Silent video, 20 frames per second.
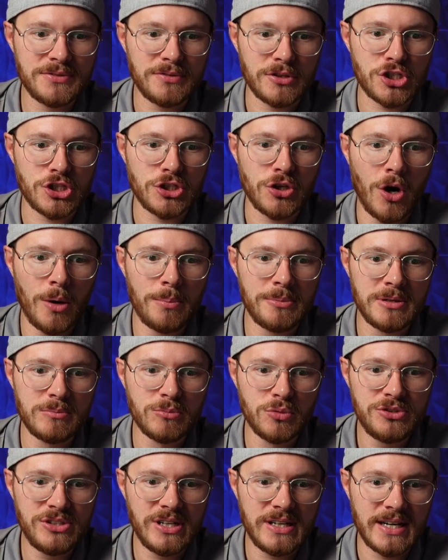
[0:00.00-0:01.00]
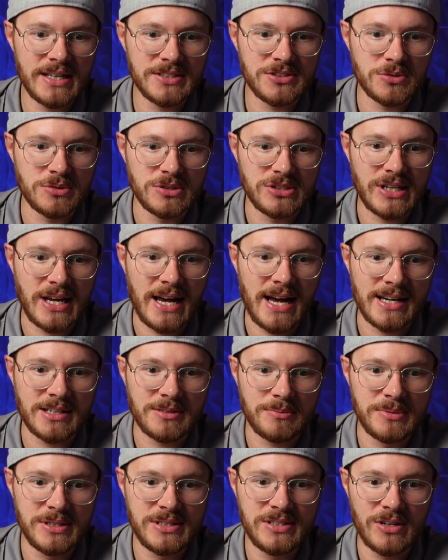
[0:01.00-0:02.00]
verstorbenen Musikers und
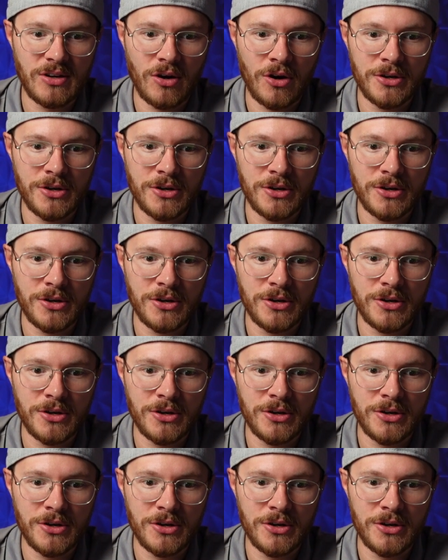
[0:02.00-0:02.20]
tragt mit